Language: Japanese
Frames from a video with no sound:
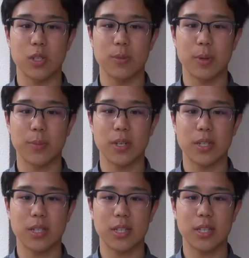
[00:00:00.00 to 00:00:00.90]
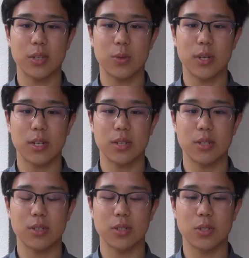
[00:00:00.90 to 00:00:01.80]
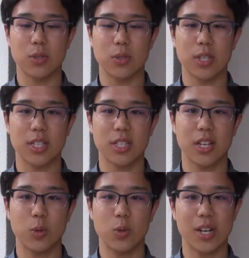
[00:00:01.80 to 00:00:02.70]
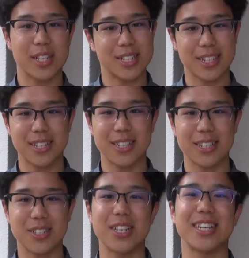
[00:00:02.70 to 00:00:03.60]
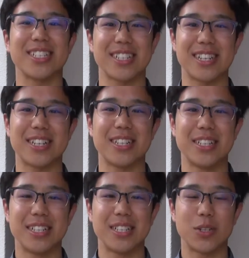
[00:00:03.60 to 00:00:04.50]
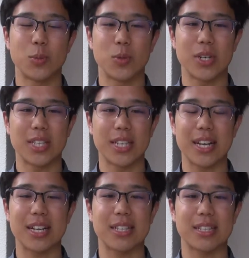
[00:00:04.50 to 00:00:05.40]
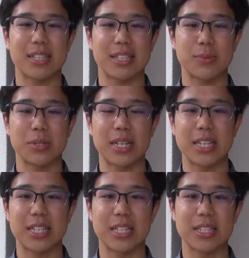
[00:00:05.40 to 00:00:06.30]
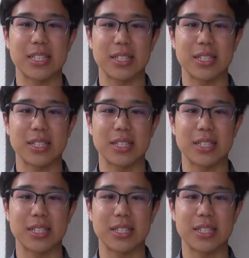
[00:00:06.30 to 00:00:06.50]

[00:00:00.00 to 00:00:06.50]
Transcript: 今までは手伝おうかなぐらいしか思えてなかった自分がいたんです